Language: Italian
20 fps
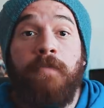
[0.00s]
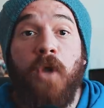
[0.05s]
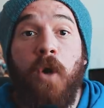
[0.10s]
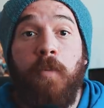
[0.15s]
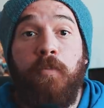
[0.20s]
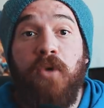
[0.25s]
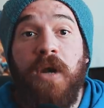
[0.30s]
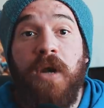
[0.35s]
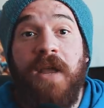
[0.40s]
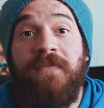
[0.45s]

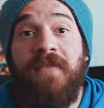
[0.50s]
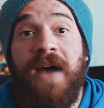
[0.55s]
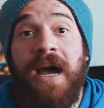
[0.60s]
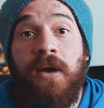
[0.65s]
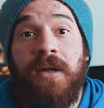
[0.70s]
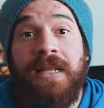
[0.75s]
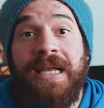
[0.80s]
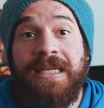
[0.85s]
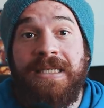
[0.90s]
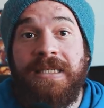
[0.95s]
oppure
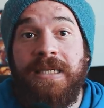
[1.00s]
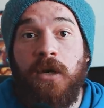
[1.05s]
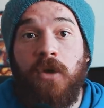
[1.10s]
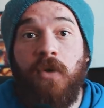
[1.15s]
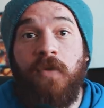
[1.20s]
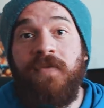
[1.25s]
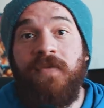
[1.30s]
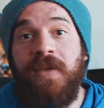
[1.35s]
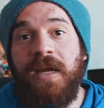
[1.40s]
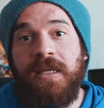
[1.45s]
vanno ad essere
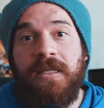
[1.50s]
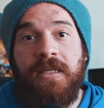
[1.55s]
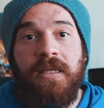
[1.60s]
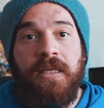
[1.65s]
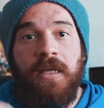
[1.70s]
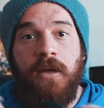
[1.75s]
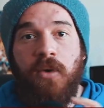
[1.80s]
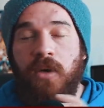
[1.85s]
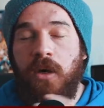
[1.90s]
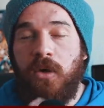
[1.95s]

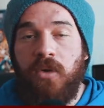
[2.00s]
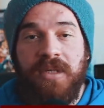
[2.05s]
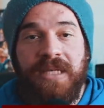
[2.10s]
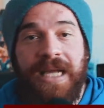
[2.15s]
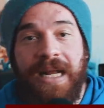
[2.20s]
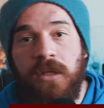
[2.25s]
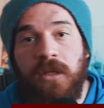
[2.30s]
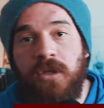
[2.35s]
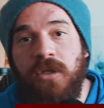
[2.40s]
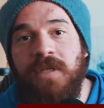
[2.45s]
convertiti in
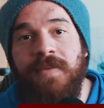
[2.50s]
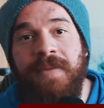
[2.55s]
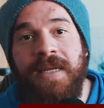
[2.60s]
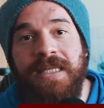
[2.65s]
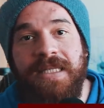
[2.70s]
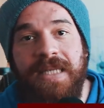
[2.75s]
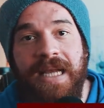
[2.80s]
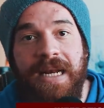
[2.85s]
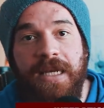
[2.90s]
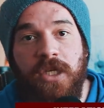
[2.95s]
qualcos'altro, si
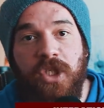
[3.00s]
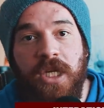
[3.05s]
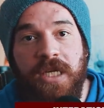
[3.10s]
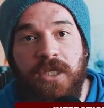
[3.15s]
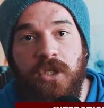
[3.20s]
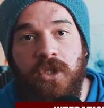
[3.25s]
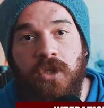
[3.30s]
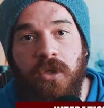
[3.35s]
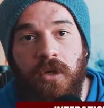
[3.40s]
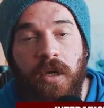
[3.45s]
pensi
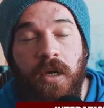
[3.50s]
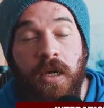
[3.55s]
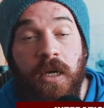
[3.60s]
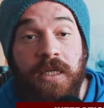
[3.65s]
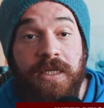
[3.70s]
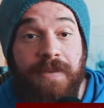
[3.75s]
all'eccesso,